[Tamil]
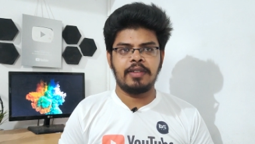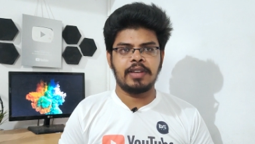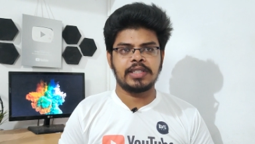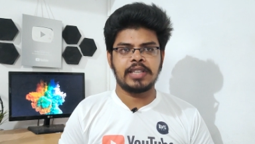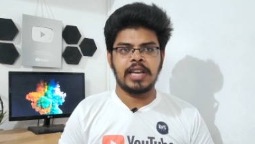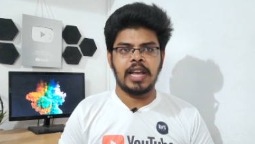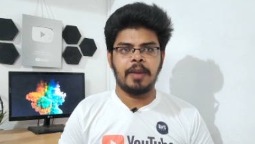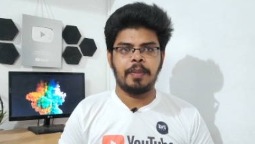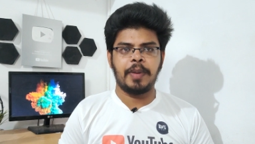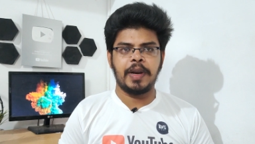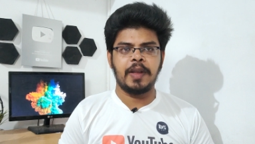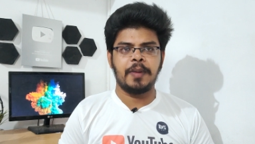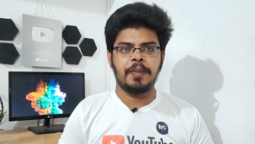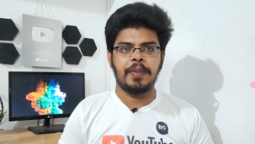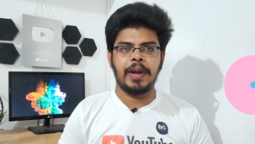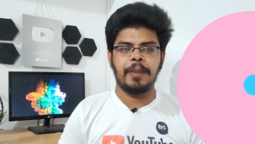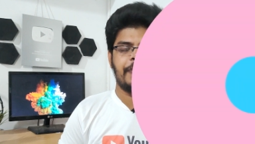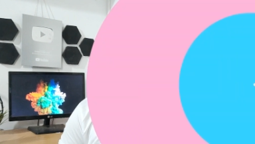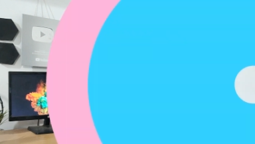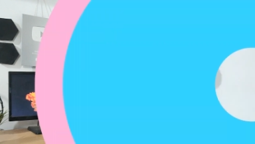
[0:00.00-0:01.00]
தெளிவாக ஷேர்
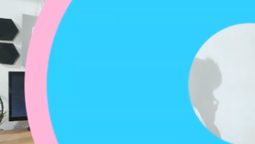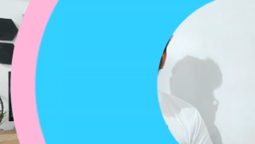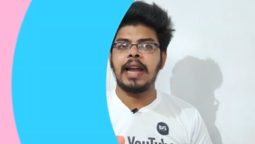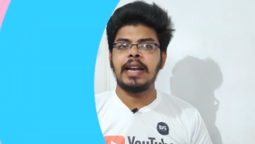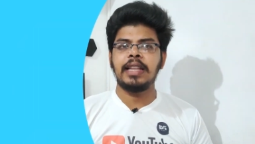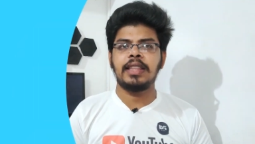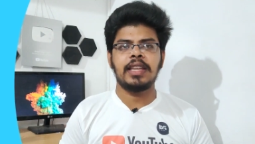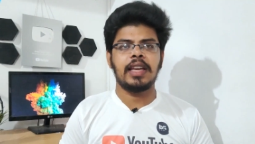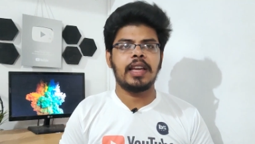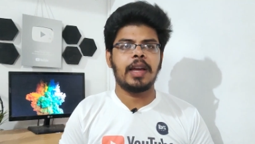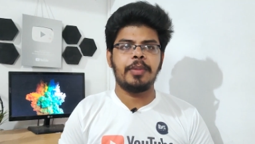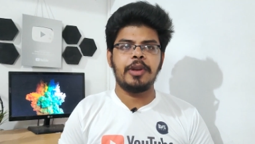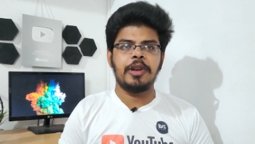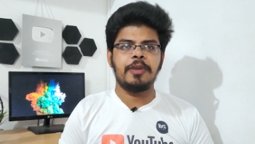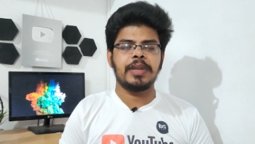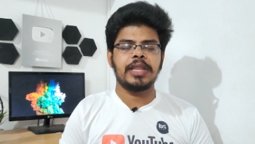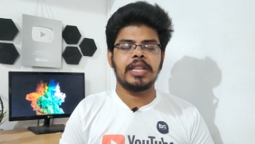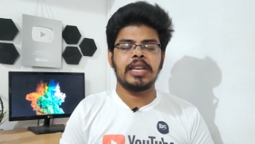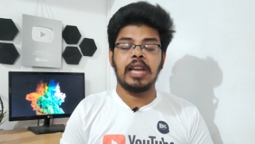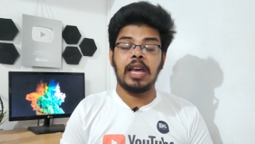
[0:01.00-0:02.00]
பண்ணியிருப்பேன் அடுத்து
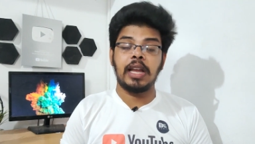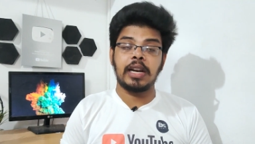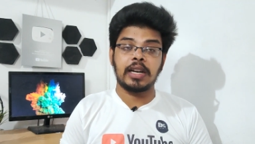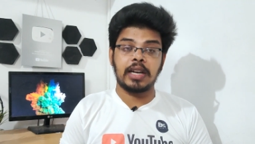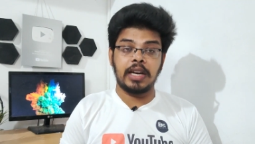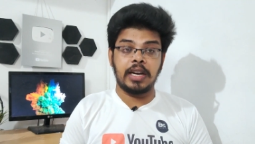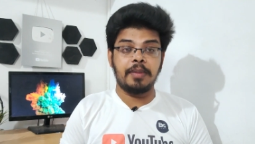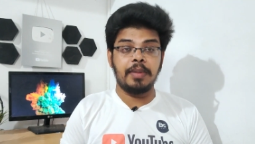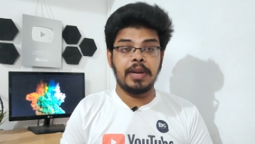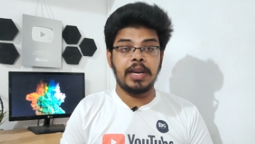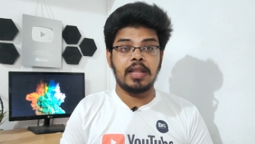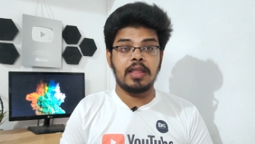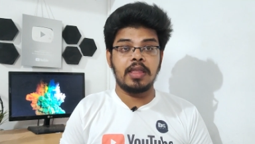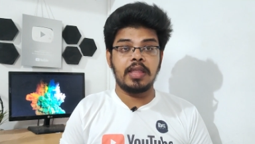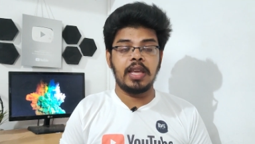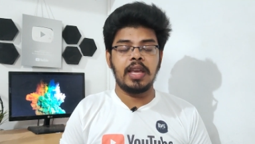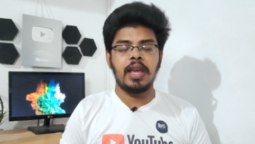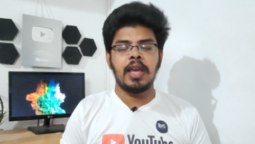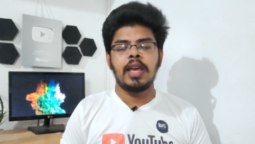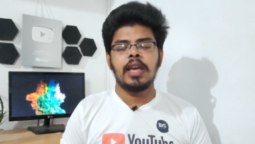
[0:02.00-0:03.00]
அப்படின்னு பார்த்தீங்கன்னா
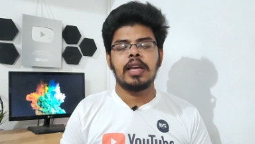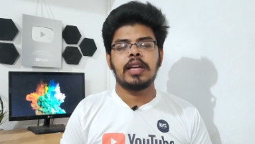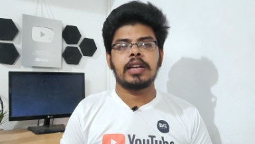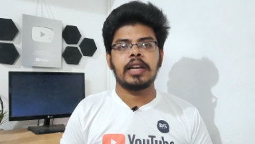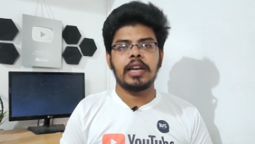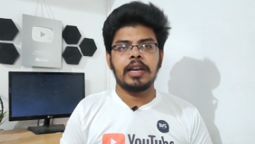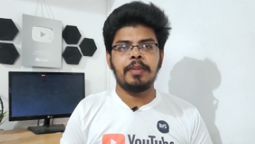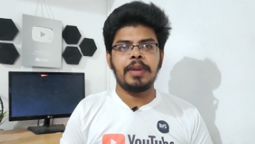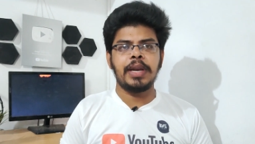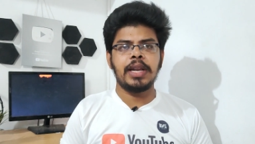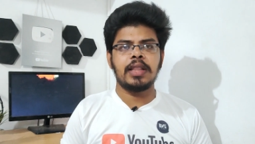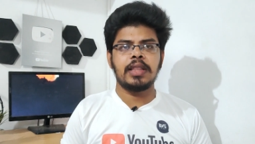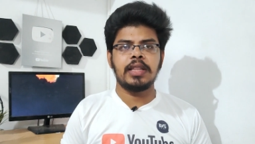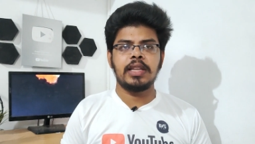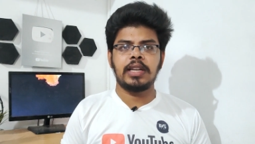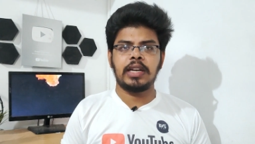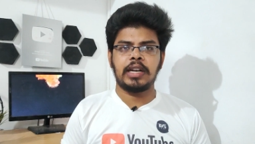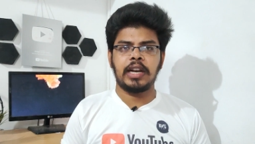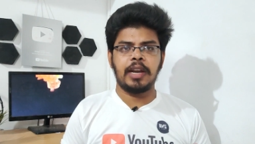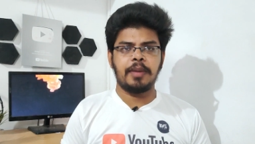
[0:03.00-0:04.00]
ரெட்மிலேருந்து
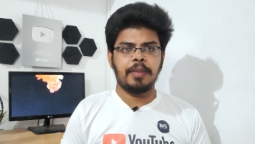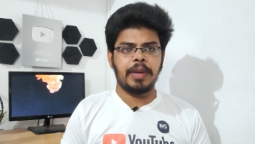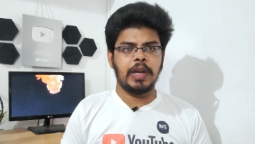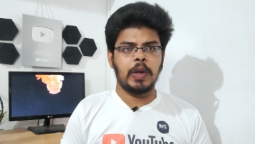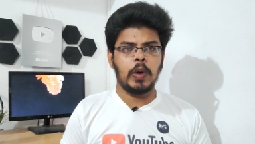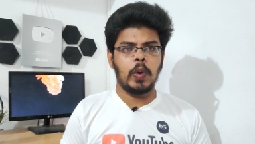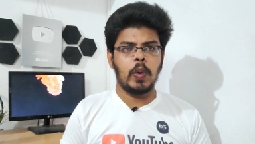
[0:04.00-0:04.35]
ரெட்மிலேருந்து ரெட்மி